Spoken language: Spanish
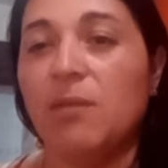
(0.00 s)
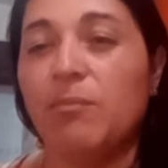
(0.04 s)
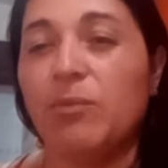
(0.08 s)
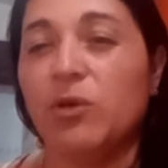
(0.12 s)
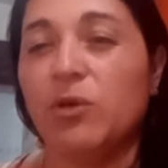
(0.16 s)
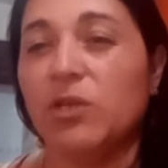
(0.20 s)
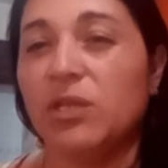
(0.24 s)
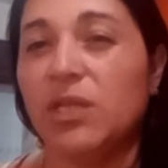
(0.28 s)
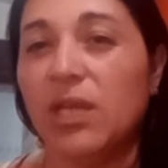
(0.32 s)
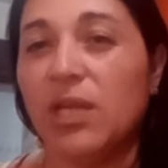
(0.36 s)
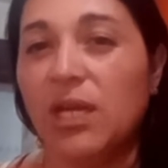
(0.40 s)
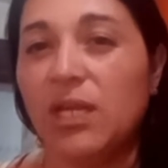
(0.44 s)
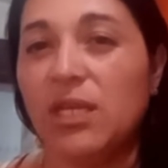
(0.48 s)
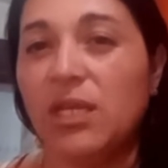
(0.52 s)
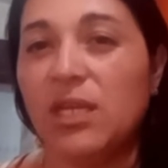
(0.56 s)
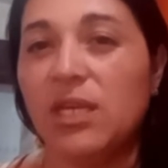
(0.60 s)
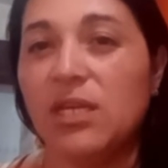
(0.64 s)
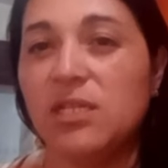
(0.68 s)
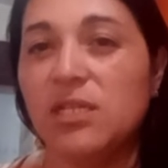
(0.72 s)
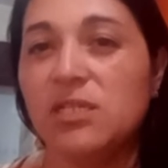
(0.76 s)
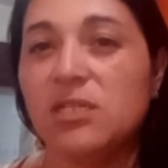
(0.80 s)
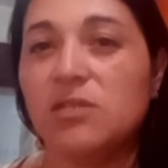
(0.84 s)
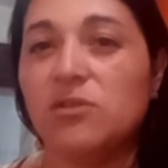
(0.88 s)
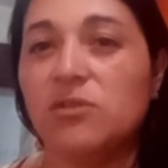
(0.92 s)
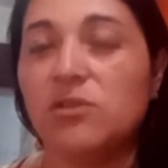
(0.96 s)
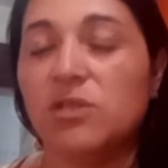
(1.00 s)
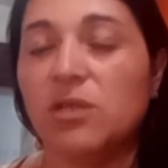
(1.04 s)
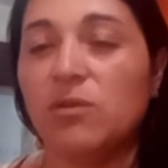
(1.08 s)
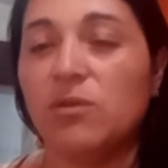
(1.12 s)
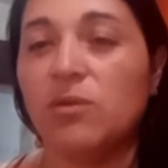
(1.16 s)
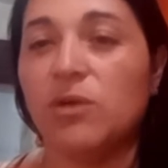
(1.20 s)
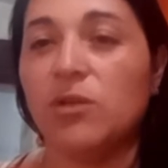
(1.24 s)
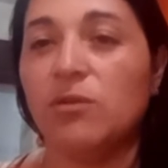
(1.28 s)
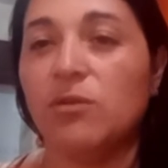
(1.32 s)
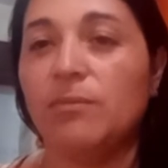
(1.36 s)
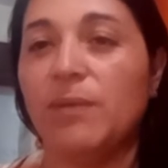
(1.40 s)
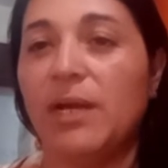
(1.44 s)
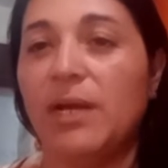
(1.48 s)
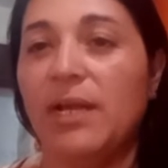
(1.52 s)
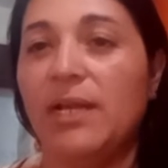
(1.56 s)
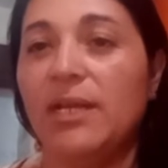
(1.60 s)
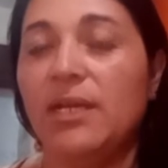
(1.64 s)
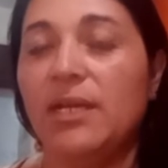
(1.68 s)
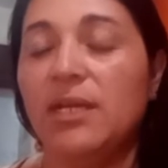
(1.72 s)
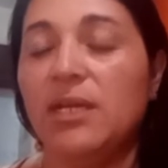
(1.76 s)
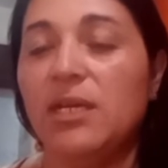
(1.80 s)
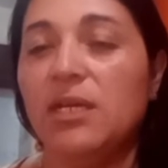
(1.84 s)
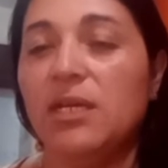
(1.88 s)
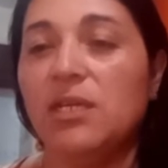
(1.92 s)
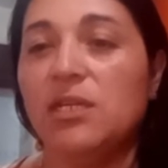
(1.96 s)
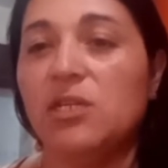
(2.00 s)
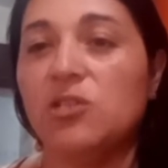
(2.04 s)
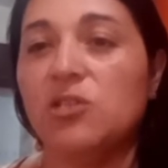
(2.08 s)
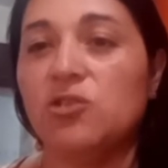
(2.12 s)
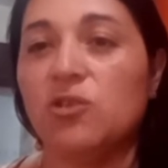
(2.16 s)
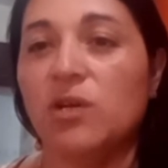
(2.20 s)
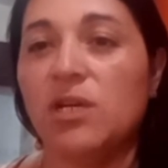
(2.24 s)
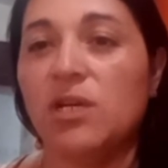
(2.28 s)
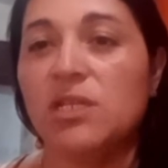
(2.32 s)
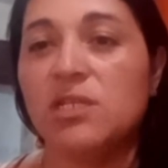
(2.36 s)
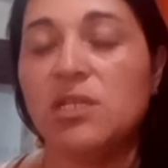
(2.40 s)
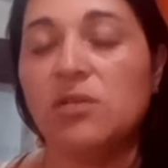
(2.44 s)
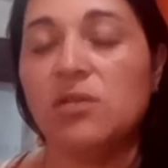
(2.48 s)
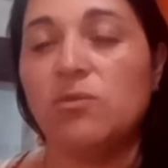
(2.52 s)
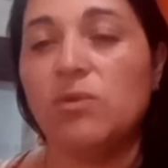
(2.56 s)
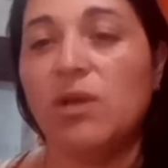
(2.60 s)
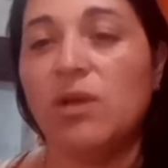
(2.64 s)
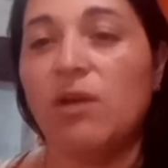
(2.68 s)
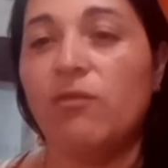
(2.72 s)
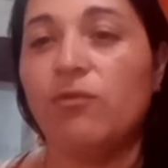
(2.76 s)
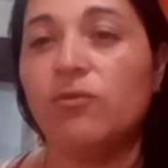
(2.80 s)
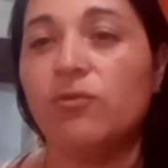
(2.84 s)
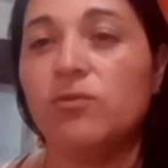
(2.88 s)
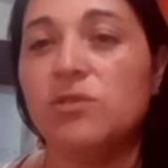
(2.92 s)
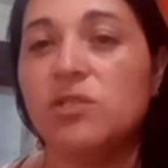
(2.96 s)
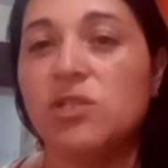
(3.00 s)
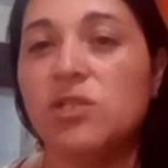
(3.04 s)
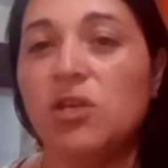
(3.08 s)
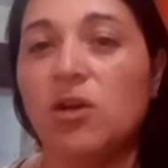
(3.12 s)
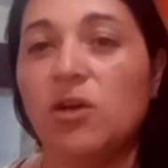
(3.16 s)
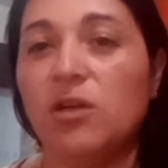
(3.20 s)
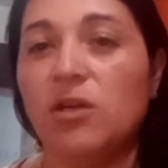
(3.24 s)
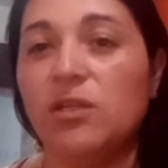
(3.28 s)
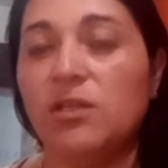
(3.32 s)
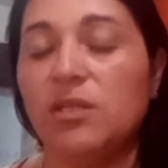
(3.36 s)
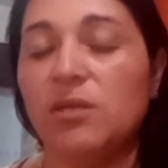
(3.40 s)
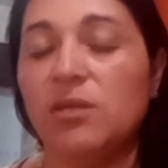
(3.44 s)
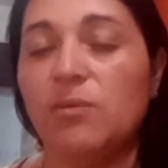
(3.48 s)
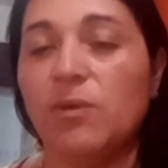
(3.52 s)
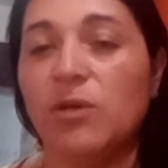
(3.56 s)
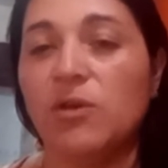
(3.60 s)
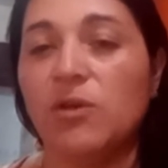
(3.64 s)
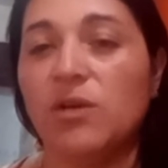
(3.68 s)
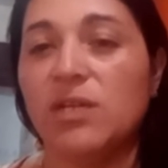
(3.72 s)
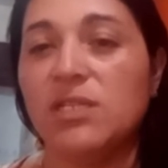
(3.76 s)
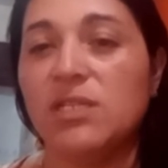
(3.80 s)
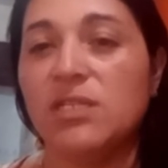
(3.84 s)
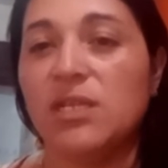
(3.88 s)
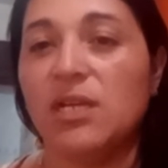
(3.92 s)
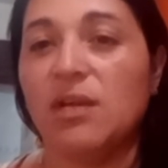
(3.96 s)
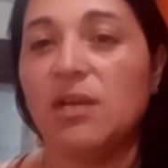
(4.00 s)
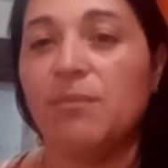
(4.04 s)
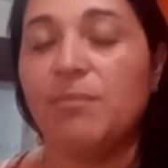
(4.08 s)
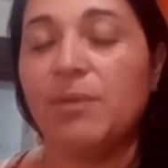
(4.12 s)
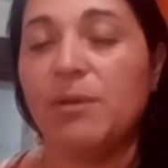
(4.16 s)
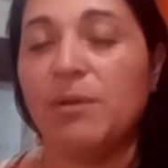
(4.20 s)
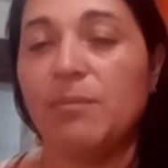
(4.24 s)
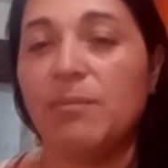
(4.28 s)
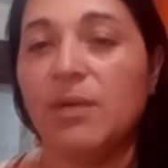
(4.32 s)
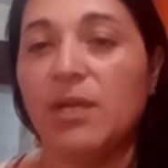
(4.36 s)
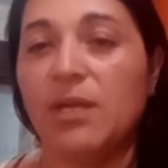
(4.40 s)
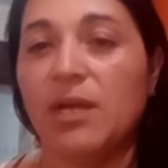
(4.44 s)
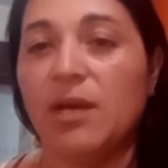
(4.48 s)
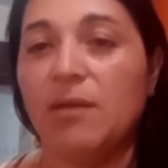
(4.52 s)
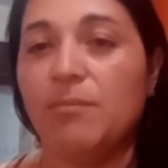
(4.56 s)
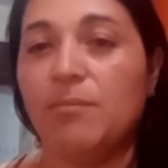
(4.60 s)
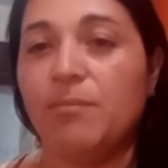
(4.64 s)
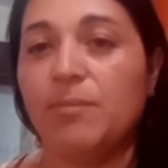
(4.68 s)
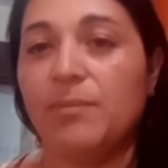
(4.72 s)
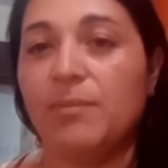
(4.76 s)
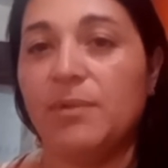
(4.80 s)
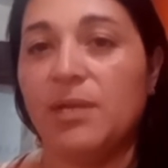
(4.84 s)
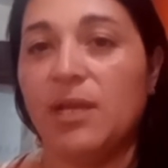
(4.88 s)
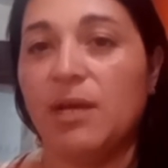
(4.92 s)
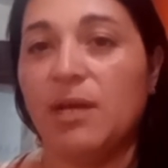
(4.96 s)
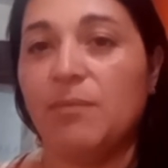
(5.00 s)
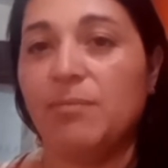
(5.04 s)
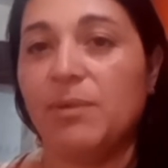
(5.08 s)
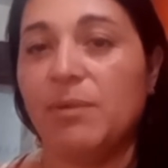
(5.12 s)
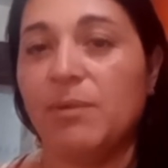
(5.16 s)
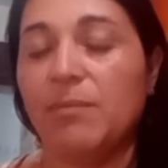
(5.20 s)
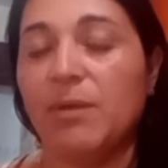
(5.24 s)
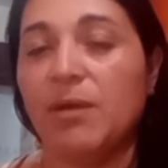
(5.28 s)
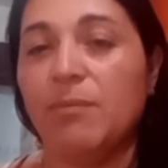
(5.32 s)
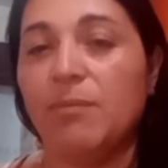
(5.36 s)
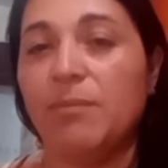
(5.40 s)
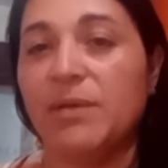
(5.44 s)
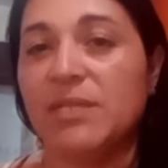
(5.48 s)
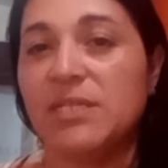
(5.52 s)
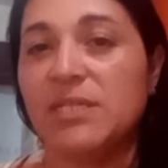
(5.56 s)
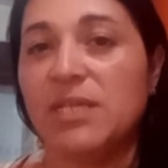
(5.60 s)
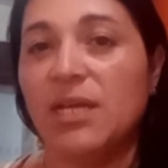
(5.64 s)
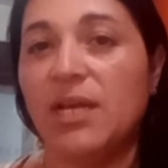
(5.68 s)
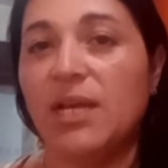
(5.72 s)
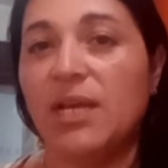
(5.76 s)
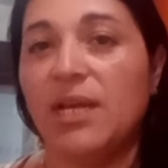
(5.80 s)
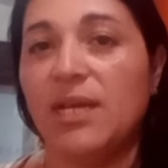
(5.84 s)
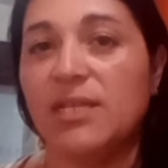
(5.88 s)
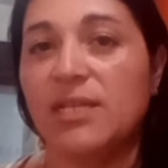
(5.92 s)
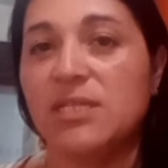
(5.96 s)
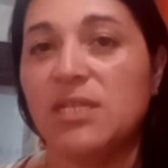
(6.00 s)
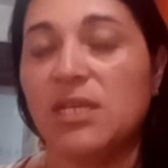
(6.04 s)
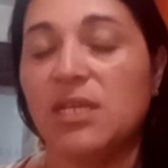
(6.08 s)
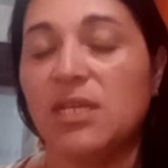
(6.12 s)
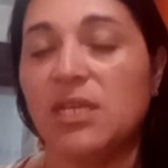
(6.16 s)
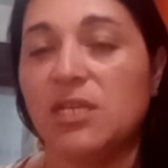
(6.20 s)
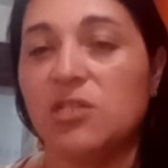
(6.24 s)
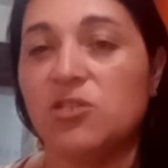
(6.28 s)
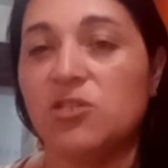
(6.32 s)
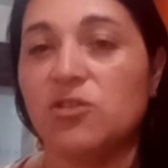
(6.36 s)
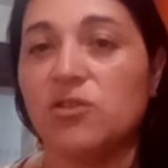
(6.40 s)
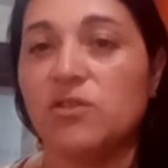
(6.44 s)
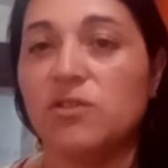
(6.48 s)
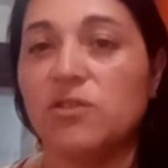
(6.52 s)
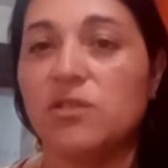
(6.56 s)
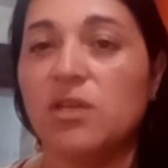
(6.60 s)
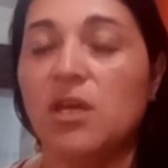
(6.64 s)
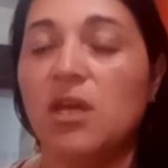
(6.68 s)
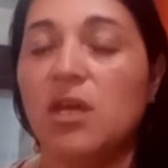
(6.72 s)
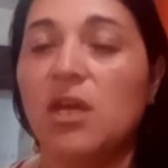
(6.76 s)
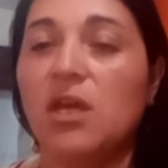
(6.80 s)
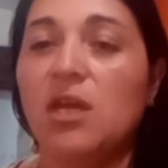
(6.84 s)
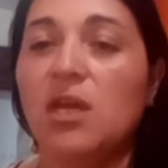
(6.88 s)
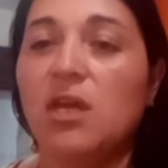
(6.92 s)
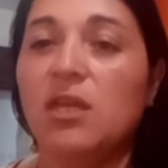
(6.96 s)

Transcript: porteña, si no recuerdo mal ellos hacen una fusión y bueno, hacen la primera, la primer pasada la hacen ellos.